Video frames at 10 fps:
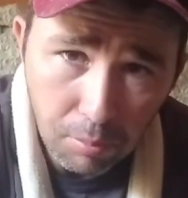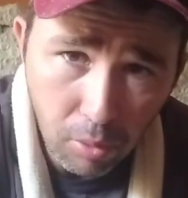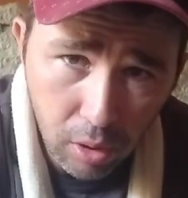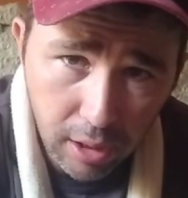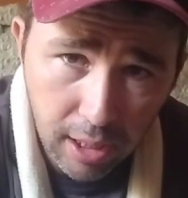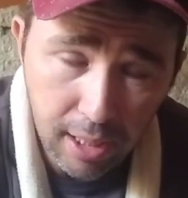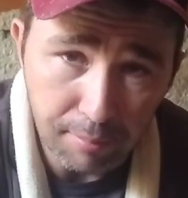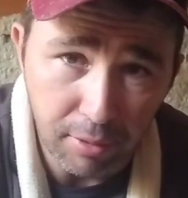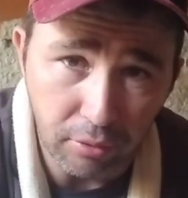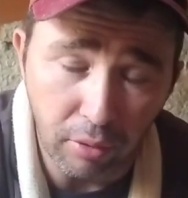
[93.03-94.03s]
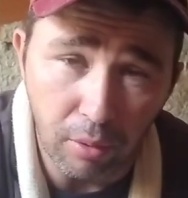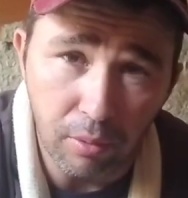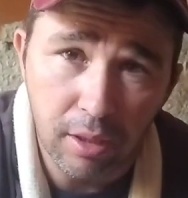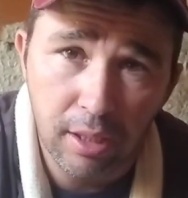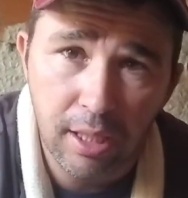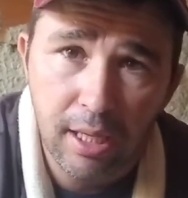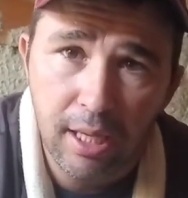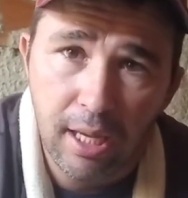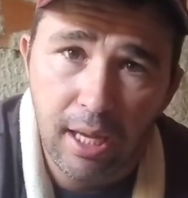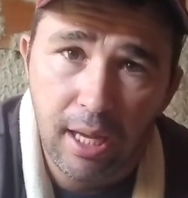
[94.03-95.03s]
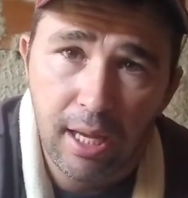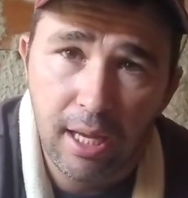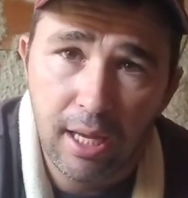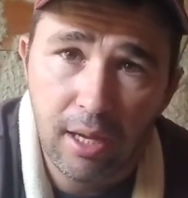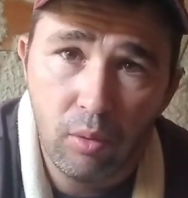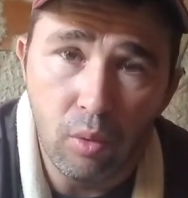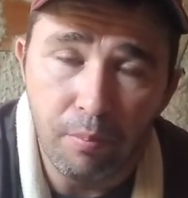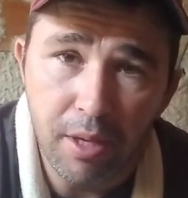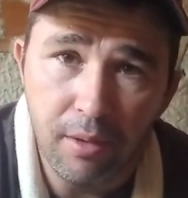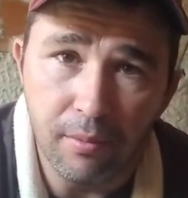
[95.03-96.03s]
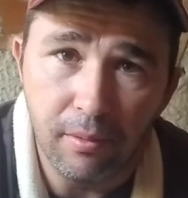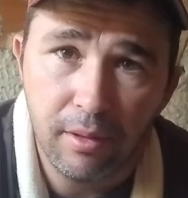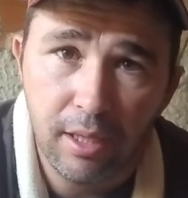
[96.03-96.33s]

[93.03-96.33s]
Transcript: Por quê, pessoal? É, o cupinho,